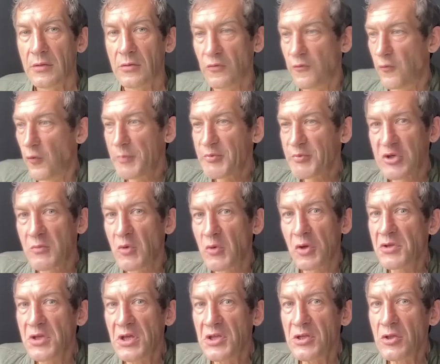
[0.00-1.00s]
Ну, в общем,
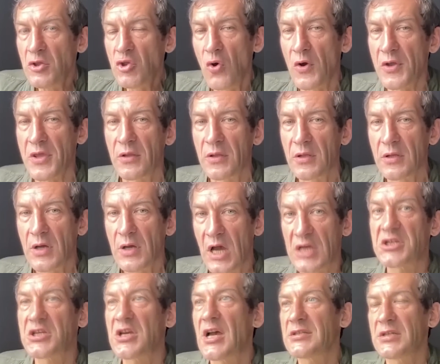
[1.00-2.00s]
он не диндонил.
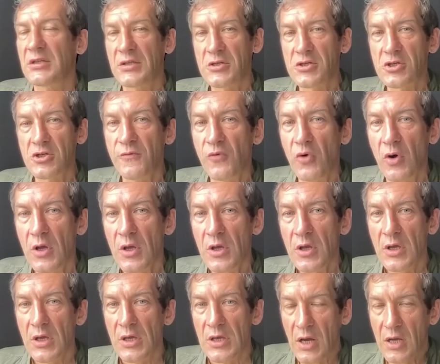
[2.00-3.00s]
А сейчас это чего?
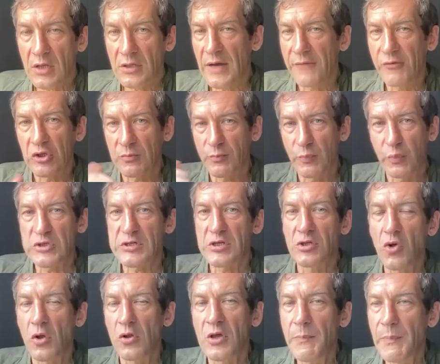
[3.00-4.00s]
Я когда вот
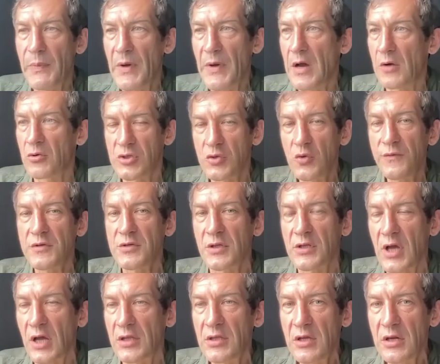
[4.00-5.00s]
после долгой паузы
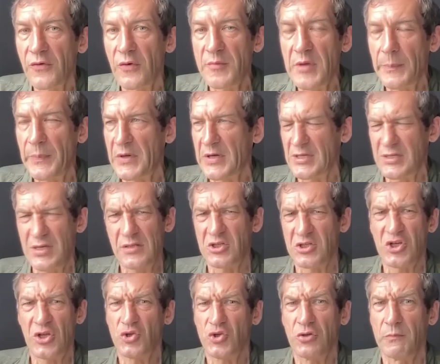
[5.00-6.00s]
увидел Кадырова, мне показалось,
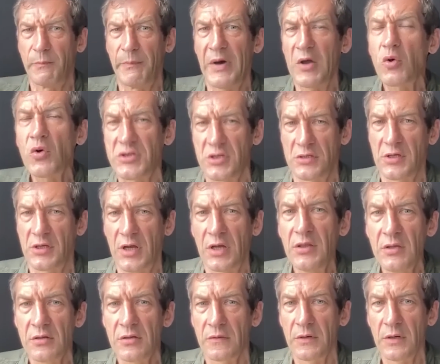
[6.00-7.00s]
что это пародия на
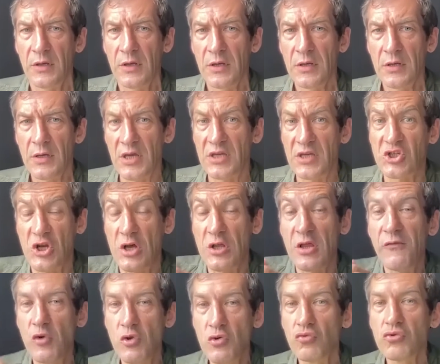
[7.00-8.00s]
Кадырова. Я
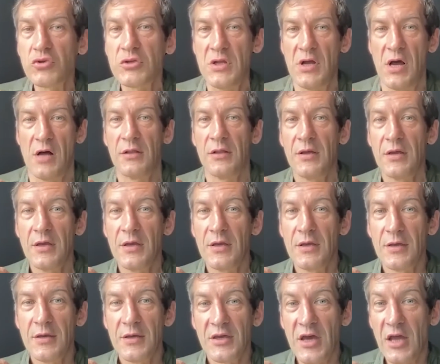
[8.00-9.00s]
сначала его не узнал.
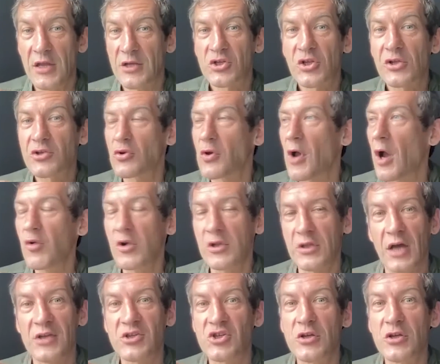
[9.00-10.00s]
Я решил, а что какой-то